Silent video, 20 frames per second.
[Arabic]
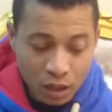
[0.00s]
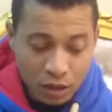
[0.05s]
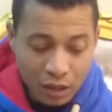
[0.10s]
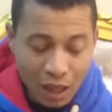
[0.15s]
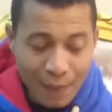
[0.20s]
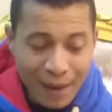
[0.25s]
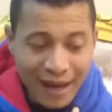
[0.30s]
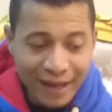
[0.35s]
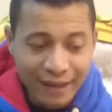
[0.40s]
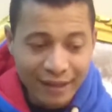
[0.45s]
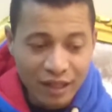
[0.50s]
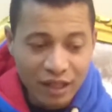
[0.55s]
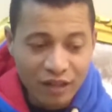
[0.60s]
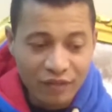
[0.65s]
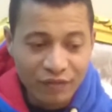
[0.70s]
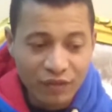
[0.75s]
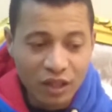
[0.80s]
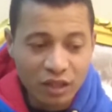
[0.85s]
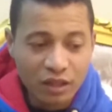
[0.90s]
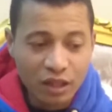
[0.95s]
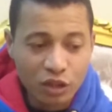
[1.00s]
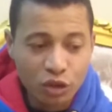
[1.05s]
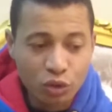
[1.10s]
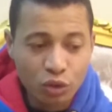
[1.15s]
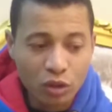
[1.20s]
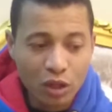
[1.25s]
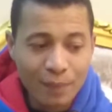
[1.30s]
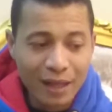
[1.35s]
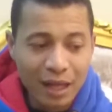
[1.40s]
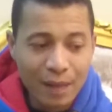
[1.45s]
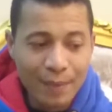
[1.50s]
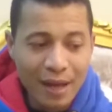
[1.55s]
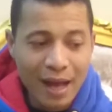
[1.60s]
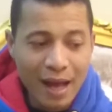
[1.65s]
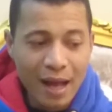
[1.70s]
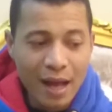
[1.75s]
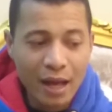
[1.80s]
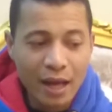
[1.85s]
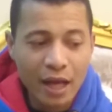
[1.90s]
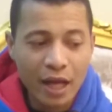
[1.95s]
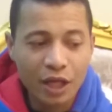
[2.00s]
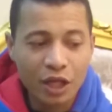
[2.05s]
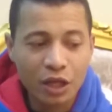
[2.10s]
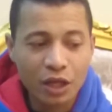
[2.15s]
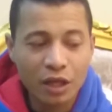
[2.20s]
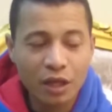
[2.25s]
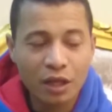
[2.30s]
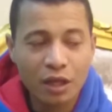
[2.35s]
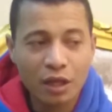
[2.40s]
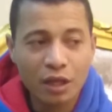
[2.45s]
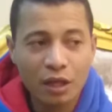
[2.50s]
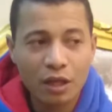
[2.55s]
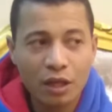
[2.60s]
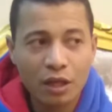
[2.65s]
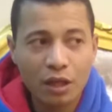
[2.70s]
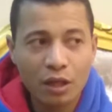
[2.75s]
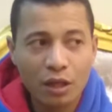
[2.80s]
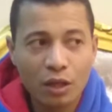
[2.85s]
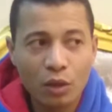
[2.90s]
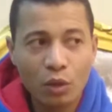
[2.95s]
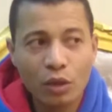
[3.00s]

طبعا الانفلتر السكم يا جماعه آه،